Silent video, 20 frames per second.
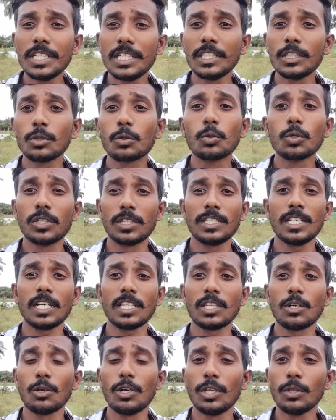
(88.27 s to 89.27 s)
ఇది మ్యాత్
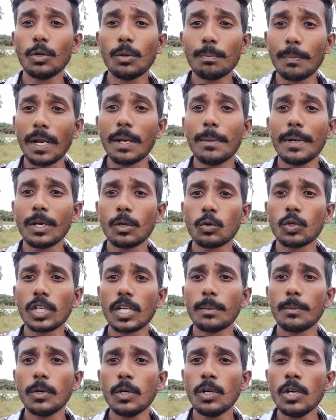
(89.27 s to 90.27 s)
తింటాం లేదు దాని
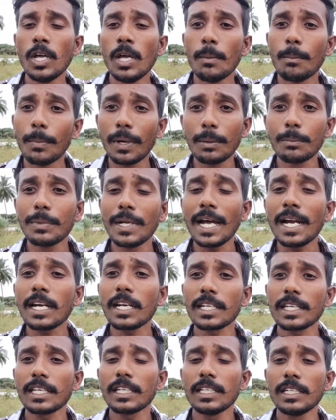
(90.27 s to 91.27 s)
నుంచి ఇది కుడి
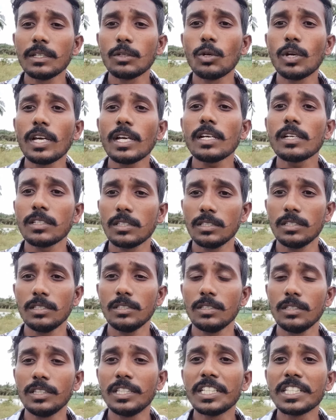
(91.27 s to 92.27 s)
తాగటం లేదు మనం
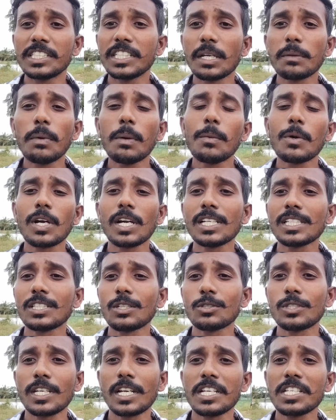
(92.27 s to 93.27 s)
అనుకుంటాము మన
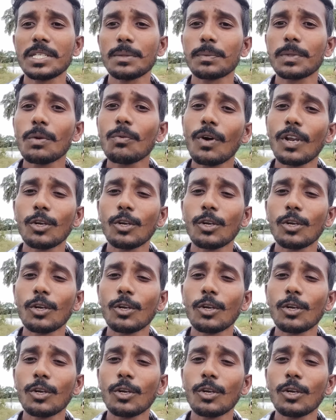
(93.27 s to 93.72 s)
డాక్టర్కి కూడా